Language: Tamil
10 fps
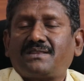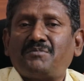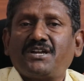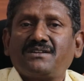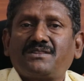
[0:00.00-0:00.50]

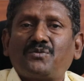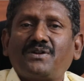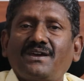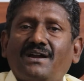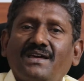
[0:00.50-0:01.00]

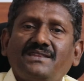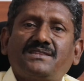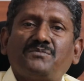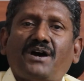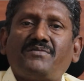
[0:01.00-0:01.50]
தமிழகத்தினுடைய
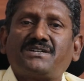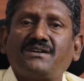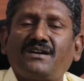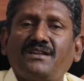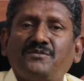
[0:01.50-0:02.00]
அனைத்து
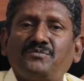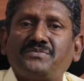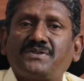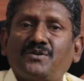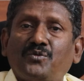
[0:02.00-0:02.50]
மாவட்டங்களிலும்
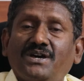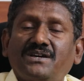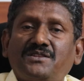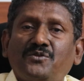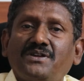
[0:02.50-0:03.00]

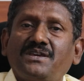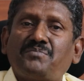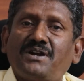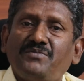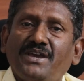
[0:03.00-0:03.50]
உலகத்தினுடைய
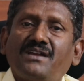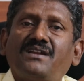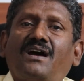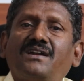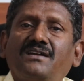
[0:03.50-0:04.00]
பல்வேறு
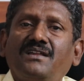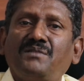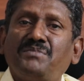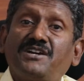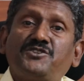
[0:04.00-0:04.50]

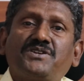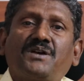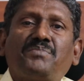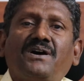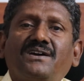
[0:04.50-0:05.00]
நாடுகளில்
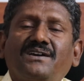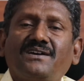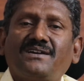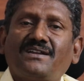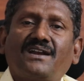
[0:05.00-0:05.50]
மிகச்சிறப்பாக
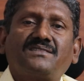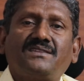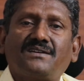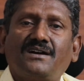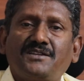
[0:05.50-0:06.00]

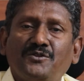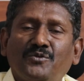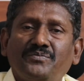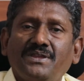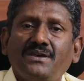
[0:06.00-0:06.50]
நடத்தி
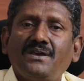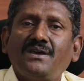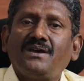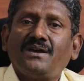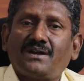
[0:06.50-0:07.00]
காட்டினோம்
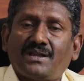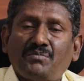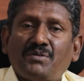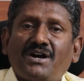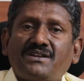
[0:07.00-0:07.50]

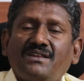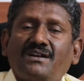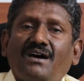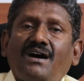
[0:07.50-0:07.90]
நம்ம மாட்டீர்கள்